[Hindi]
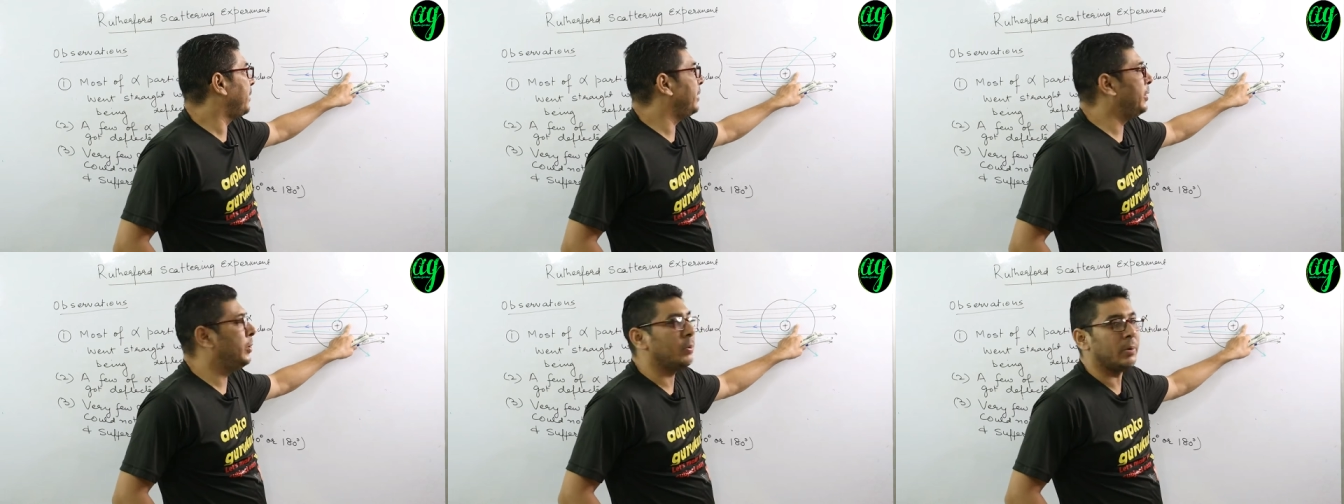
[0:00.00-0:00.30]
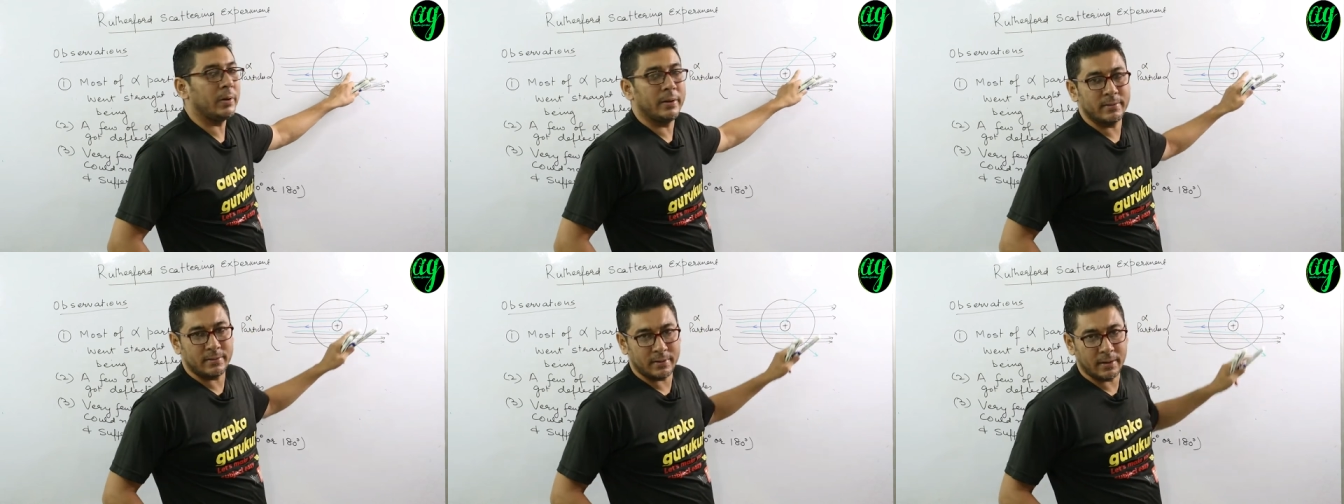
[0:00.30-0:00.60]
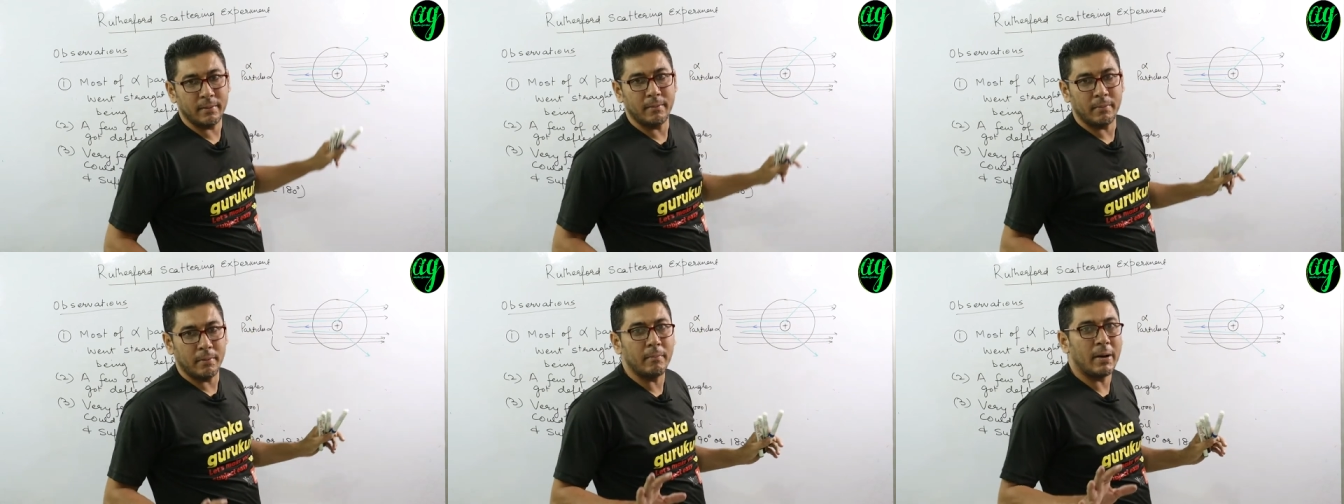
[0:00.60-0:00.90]
पे न्यूक्लियस
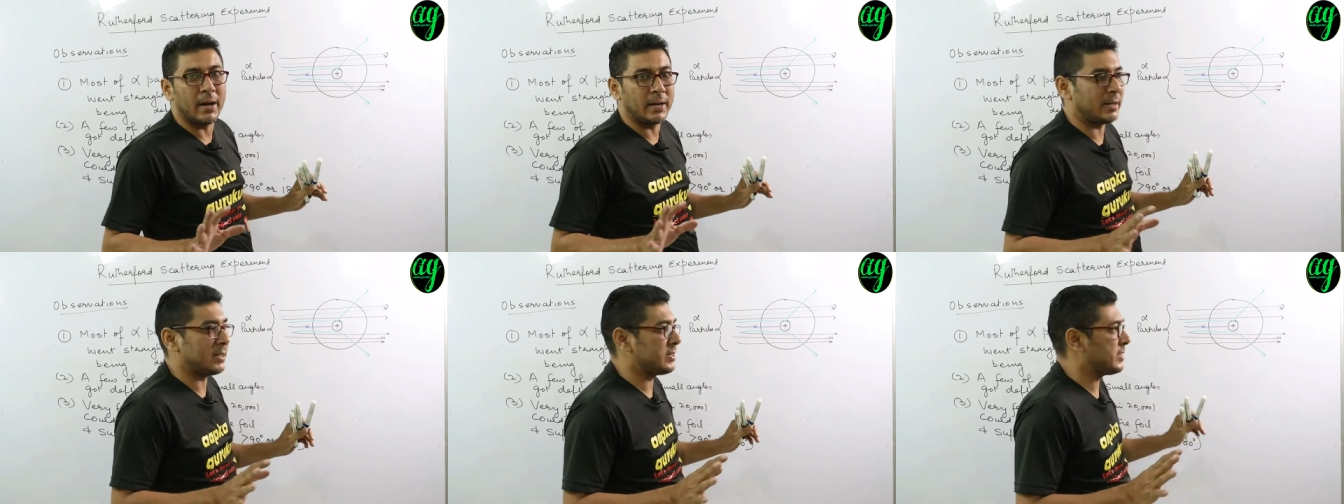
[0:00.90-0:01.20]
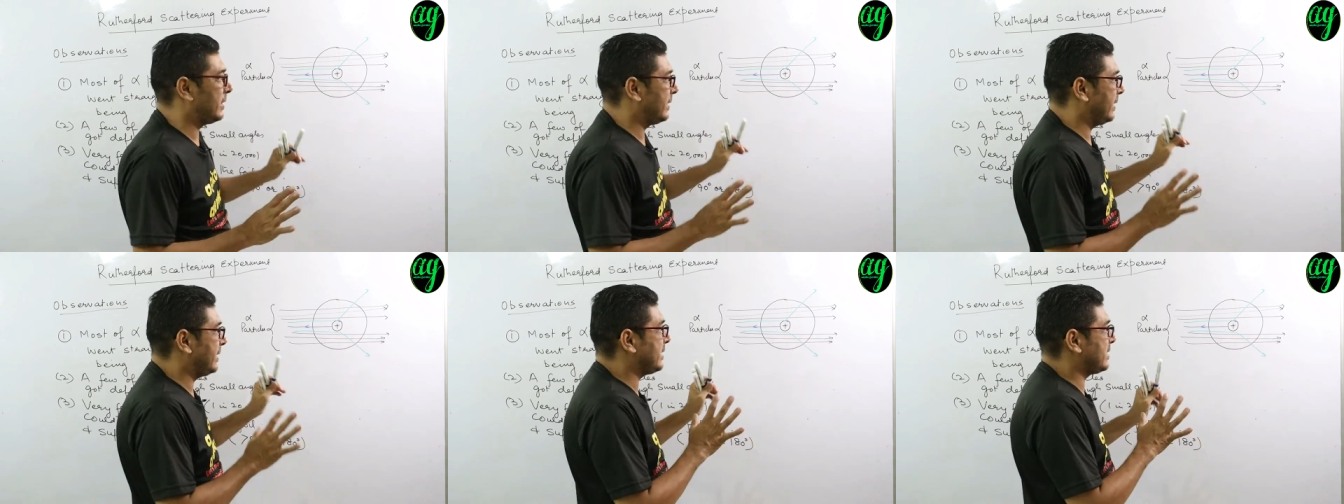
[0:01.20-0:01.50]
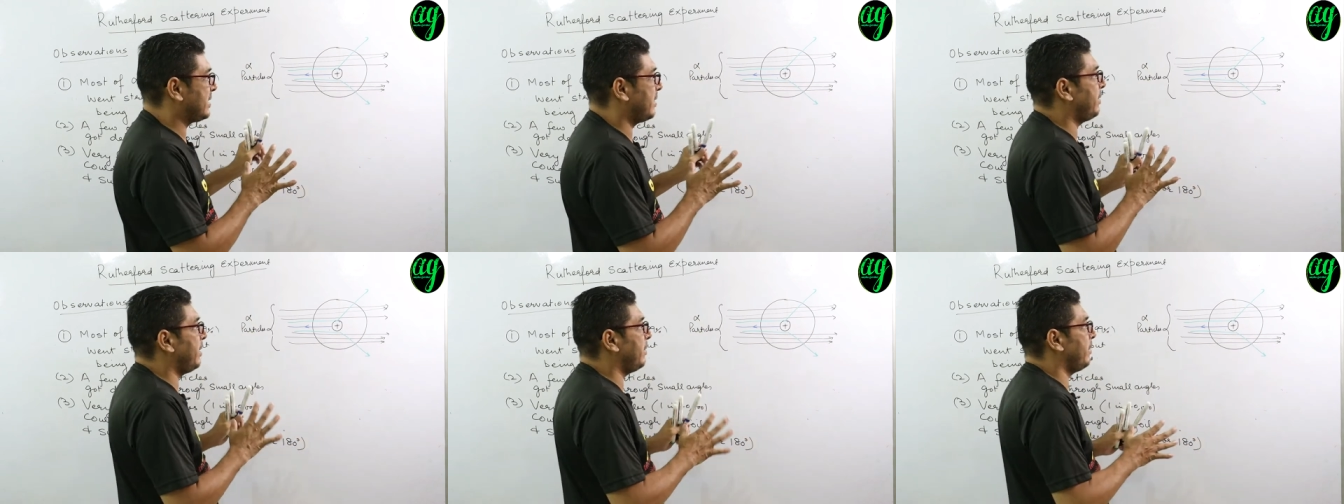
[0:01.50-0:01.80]
है हम मान के चलते हैं
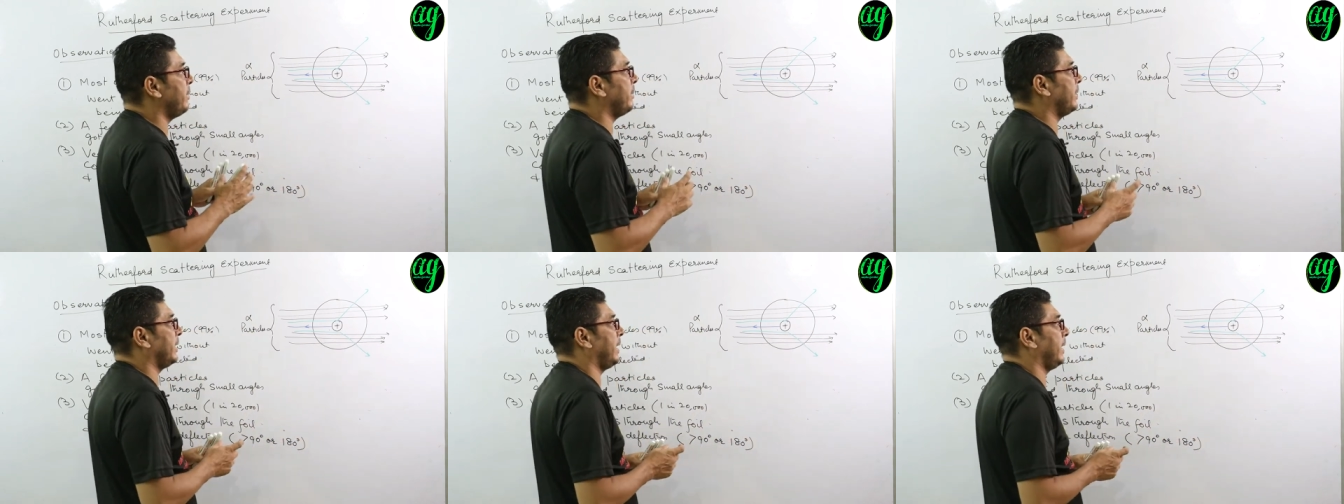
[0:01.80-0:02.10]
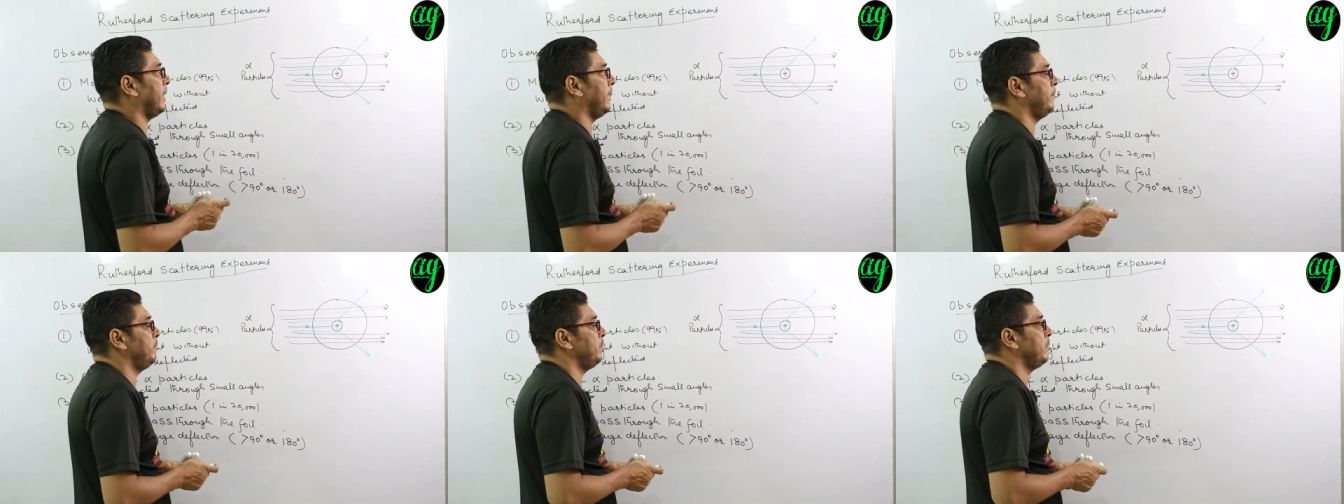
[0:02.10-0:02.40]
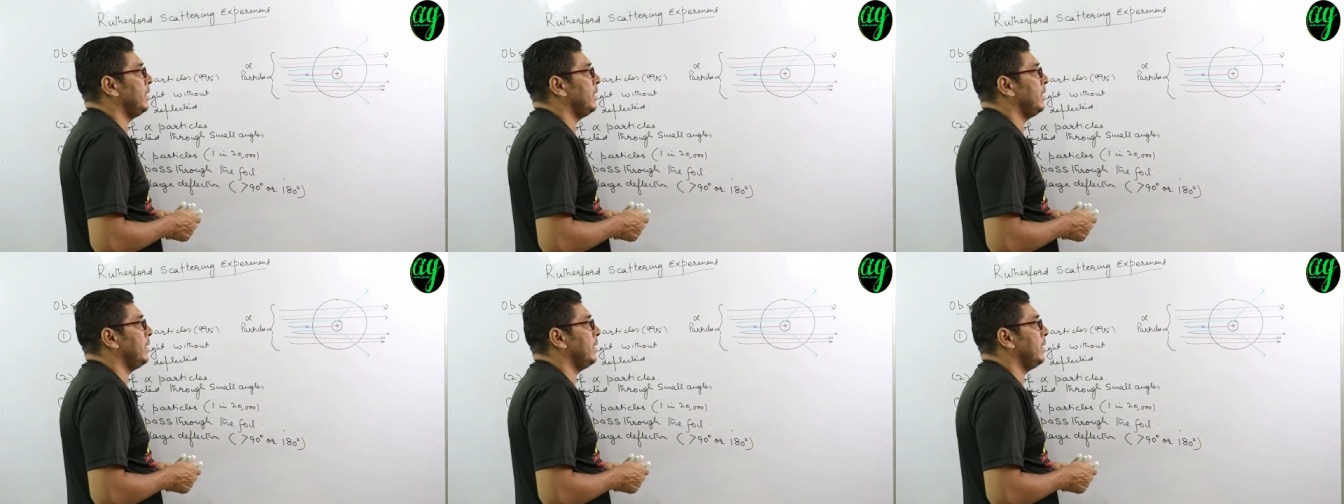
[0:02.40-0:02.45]
जैसे अभी हमें बताया